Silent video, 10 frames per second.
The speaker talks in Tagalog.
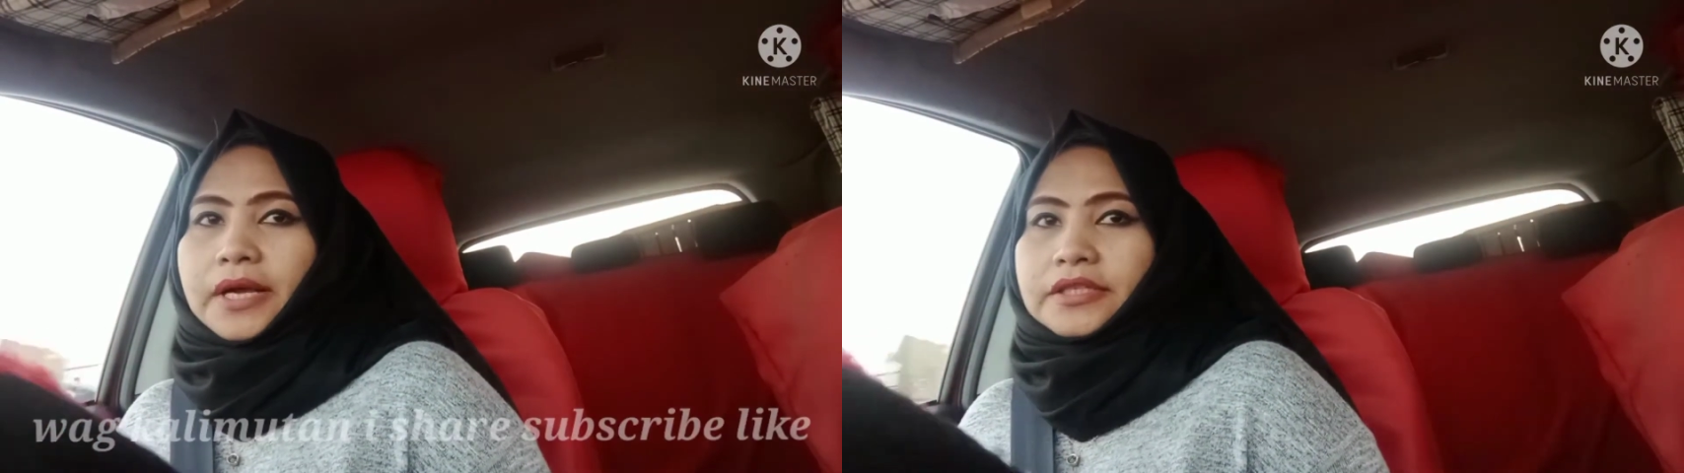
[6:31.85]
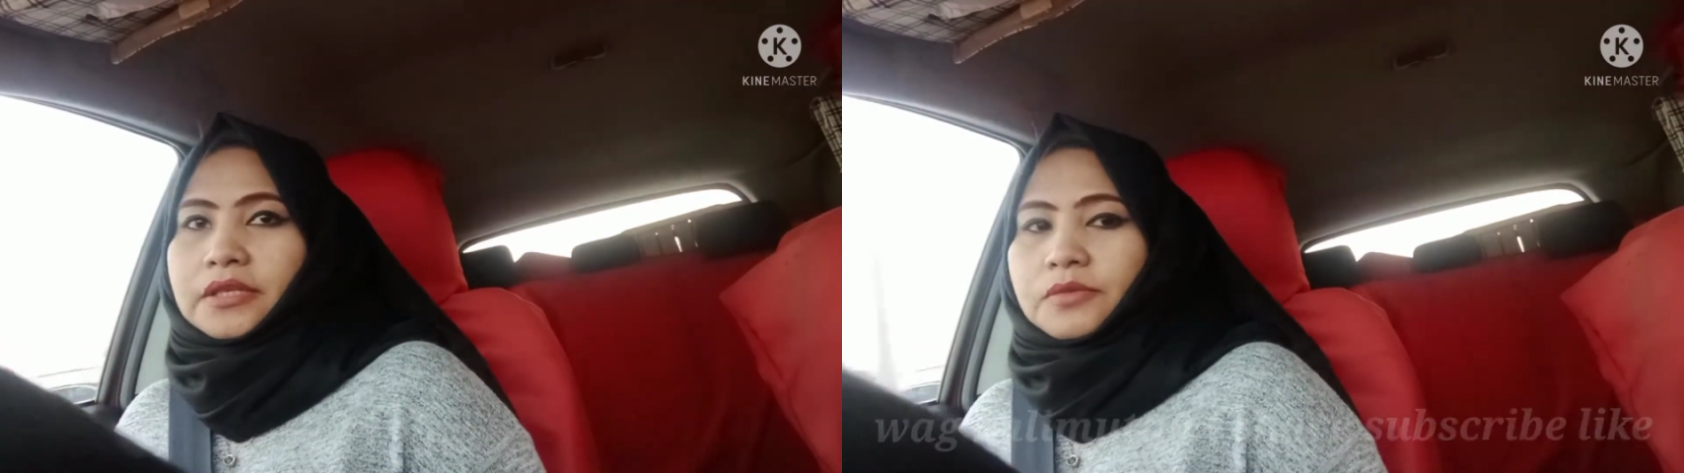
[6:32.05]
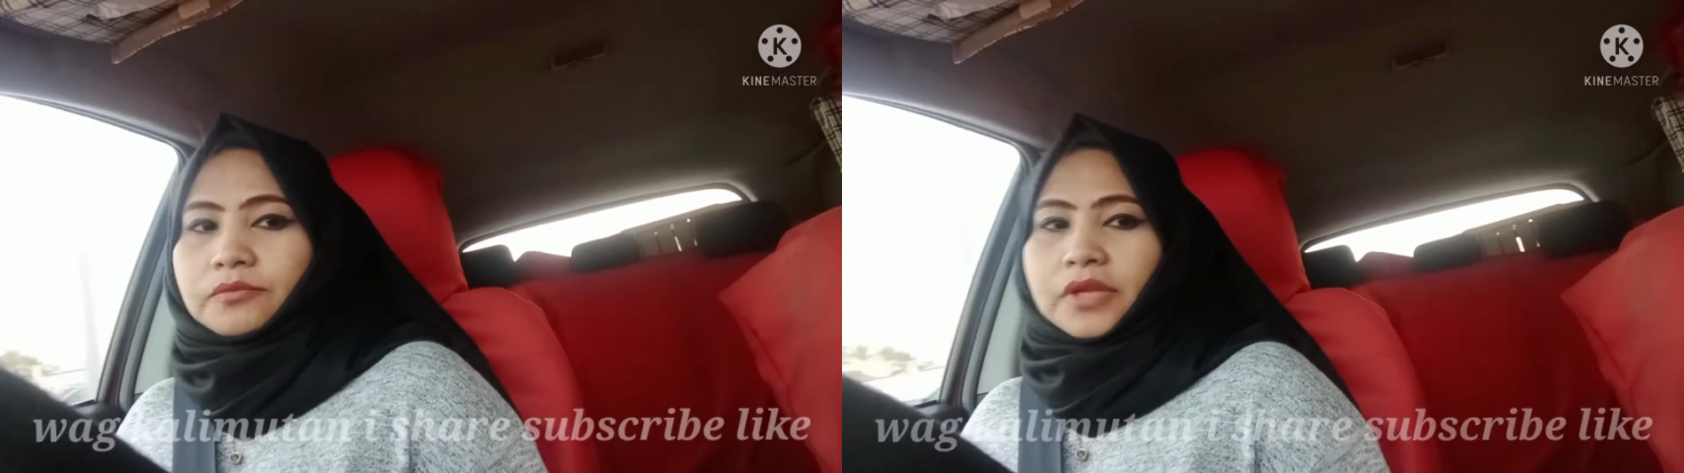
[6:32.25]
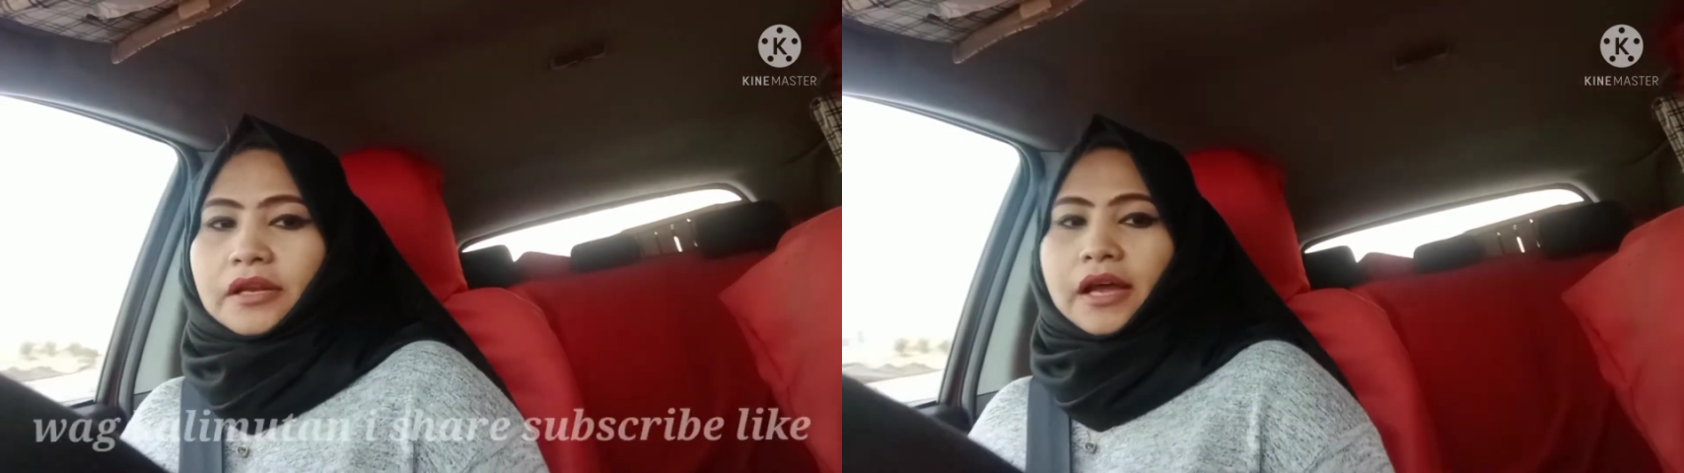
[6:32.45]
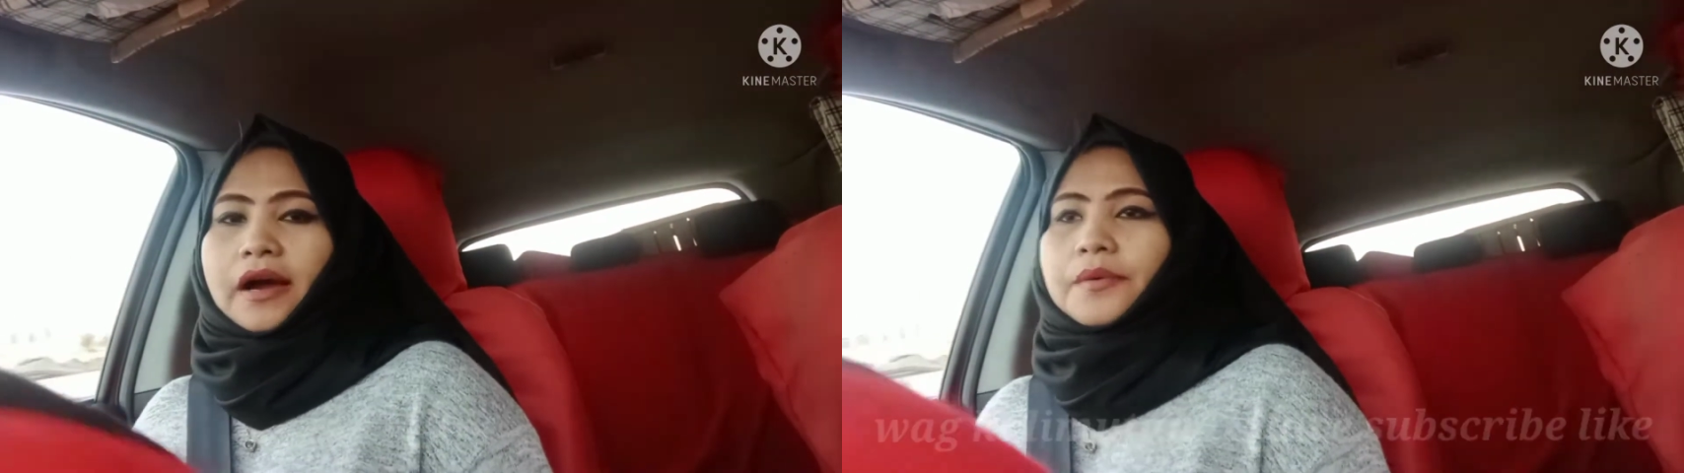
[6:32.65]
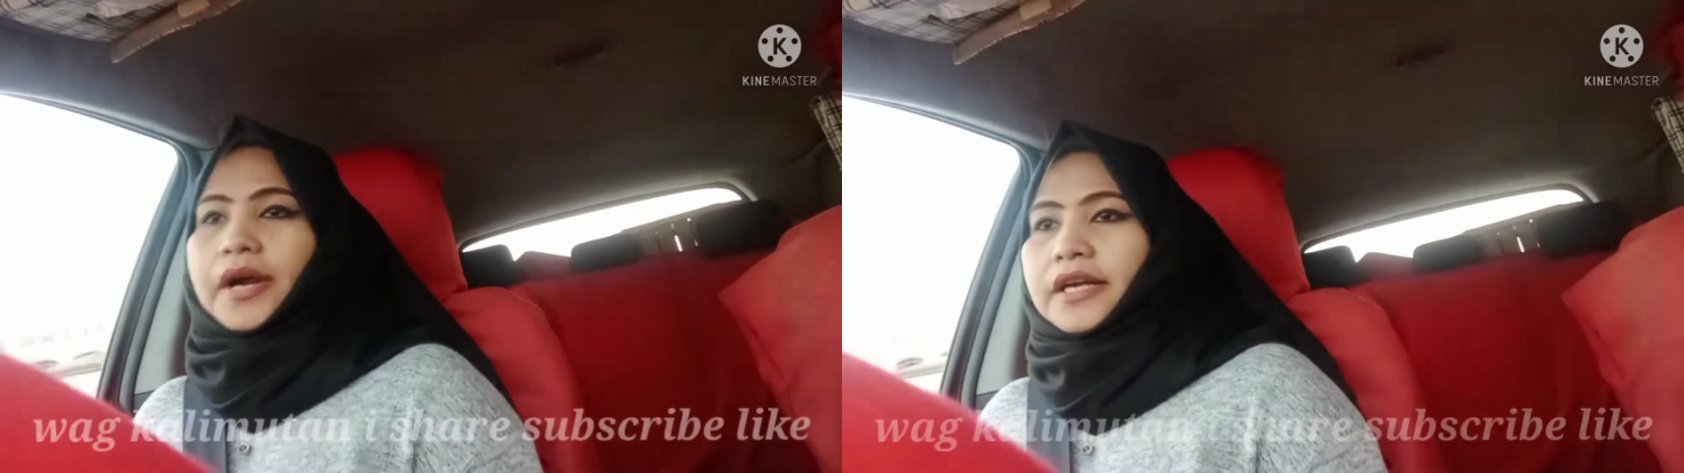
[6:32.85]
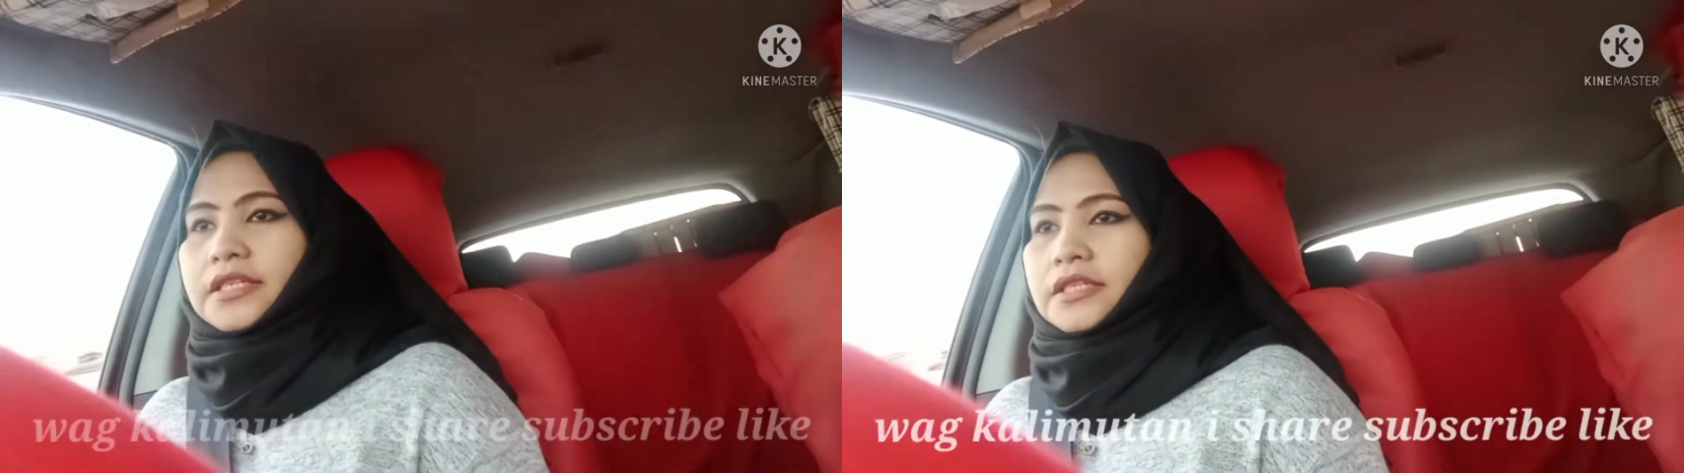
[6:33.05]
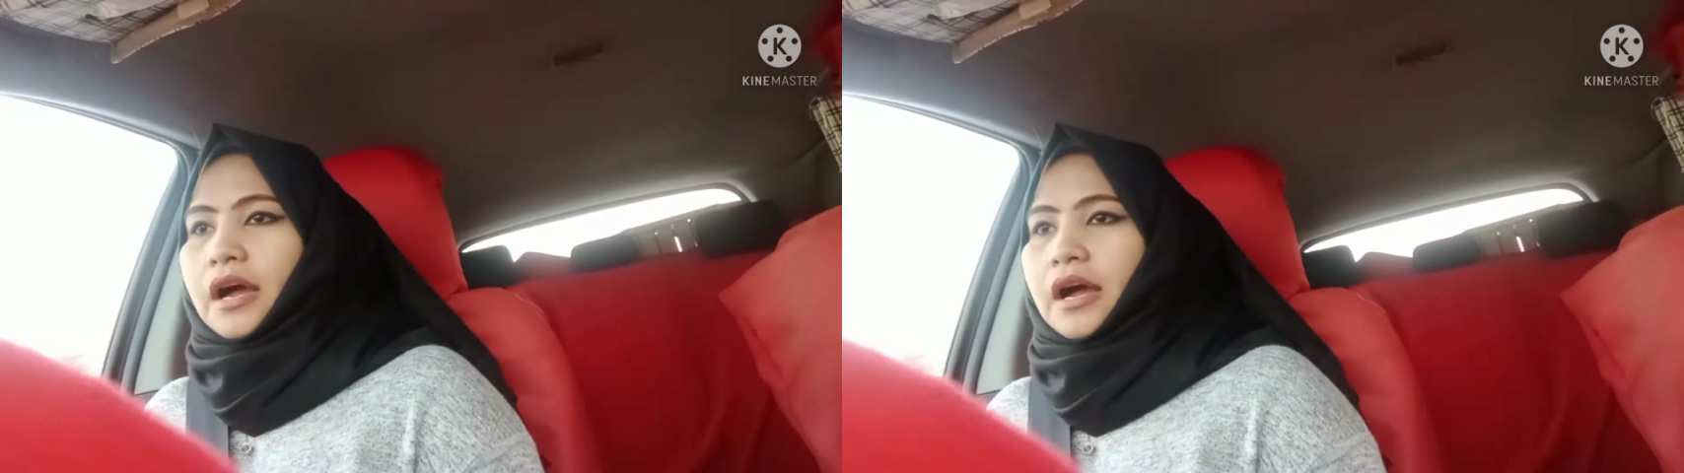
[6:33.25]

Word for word: maximum 10 hours,